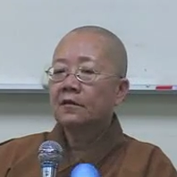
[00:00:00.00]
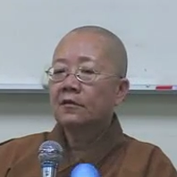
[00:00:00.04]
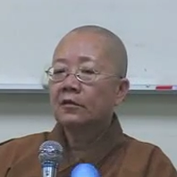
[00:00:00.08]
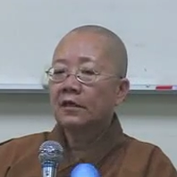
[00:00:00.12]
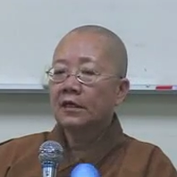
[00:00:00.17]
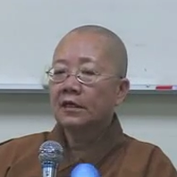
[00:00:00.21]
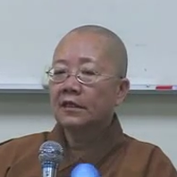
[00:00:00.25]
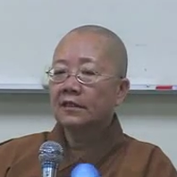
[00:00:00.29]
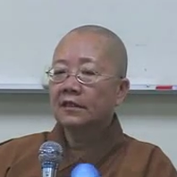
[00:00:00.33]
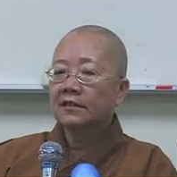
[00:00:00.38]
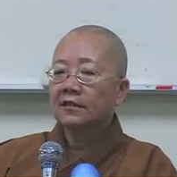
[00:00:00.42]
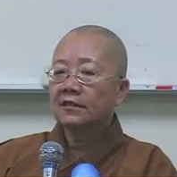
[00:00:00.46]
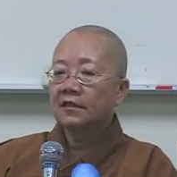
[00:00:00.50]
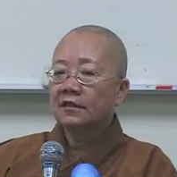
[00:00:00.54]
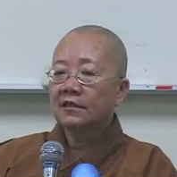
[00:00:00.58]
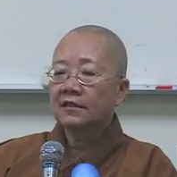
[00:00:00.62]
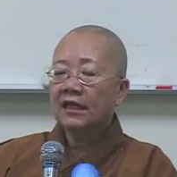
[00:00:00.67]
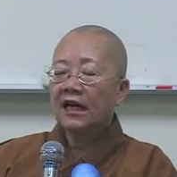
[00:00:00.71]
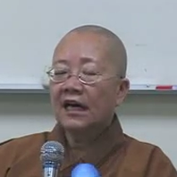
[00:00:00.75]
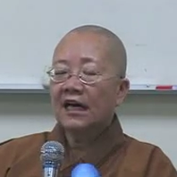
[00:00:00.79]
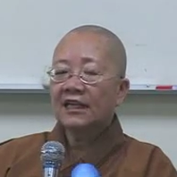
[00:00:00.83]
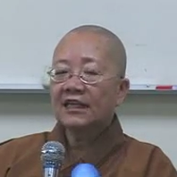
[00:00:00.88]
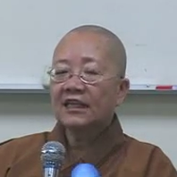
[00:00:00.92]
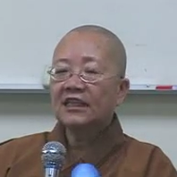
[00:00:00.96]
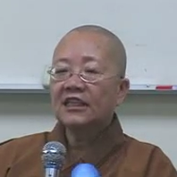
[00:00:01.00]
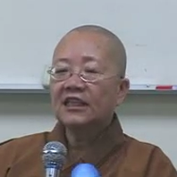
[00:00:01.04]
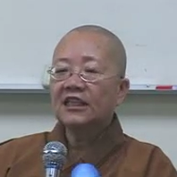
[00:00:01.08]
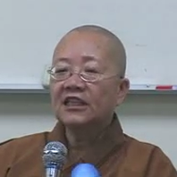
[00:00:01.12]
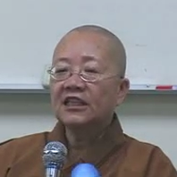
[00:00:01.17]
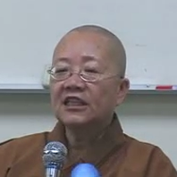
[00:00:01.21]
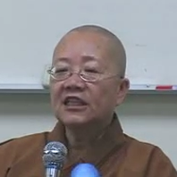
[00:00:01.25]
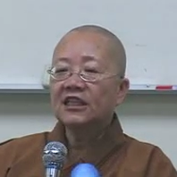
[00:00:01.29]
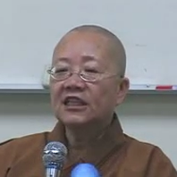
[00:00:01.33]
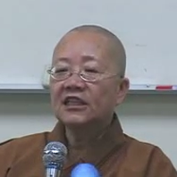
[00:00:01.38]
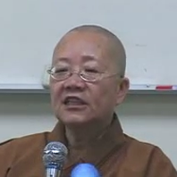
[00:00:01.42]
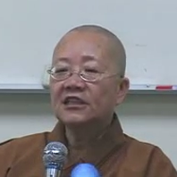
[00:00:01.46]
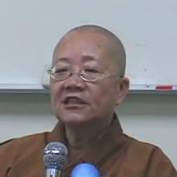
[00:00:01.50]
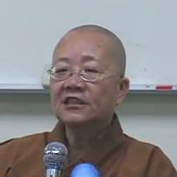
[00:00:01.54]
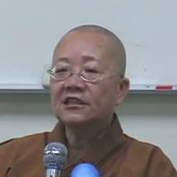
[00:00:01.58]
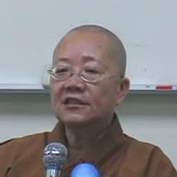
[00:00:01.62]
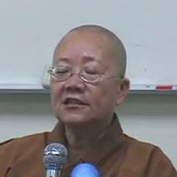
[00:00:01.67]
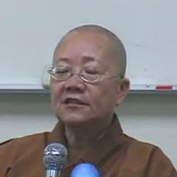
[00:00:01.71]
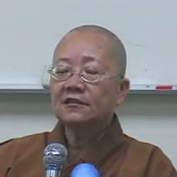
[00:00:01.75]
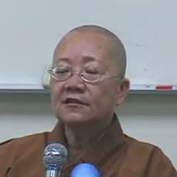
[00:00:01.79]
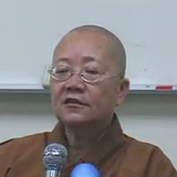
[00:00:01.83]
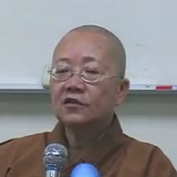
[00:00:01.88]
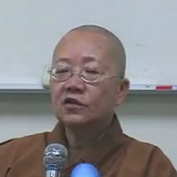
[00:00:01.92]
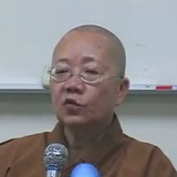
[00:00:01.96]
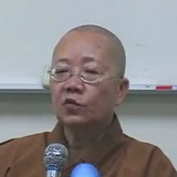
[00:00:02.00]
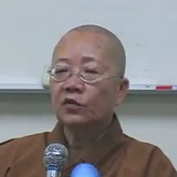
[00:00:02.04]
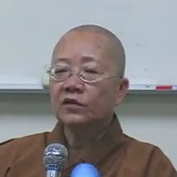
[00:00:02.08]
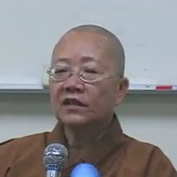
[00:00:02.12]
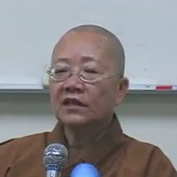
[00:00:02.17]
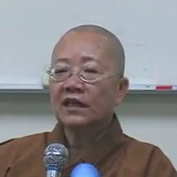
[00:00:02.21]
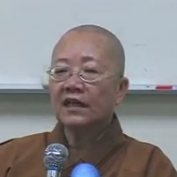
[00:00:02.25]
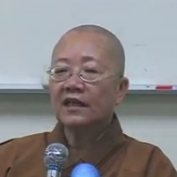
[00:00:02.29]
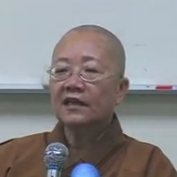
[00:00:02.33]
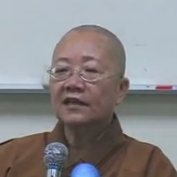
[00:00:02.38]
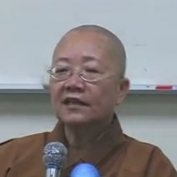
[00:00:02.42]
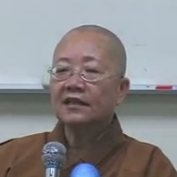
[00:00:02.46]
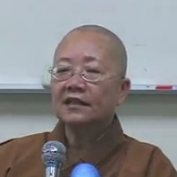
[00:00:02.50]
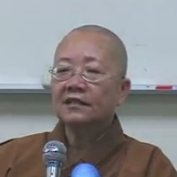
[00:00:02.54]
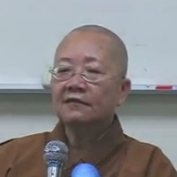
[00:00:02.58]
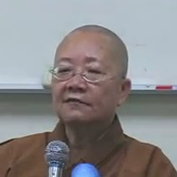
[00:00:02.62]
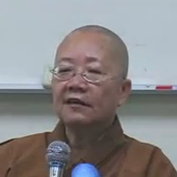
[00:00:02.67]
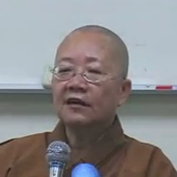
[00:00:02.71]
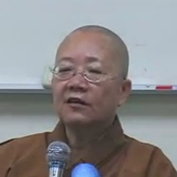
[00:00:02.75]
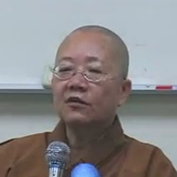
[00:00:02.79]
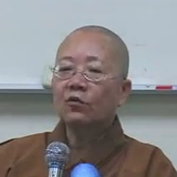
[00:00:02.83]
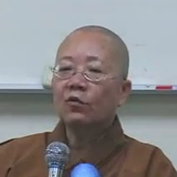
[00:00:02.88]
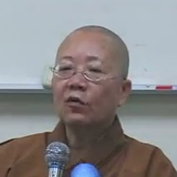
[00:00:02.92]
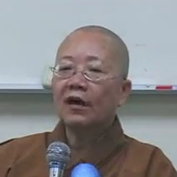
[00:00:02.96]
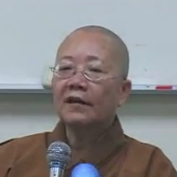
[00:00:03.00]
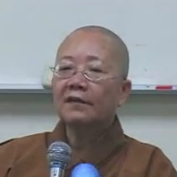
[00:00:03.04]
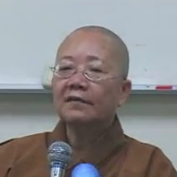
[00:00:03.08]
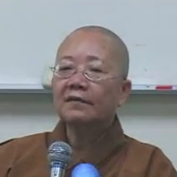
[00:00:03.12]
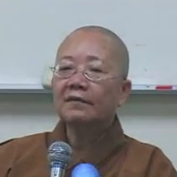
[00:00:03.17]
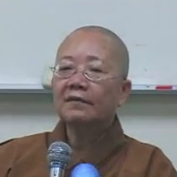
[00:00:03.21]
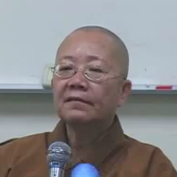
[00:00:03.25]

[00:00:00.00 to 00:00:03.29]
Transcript: 后来才知道，他跟一个歌妓躲在一个地方玩，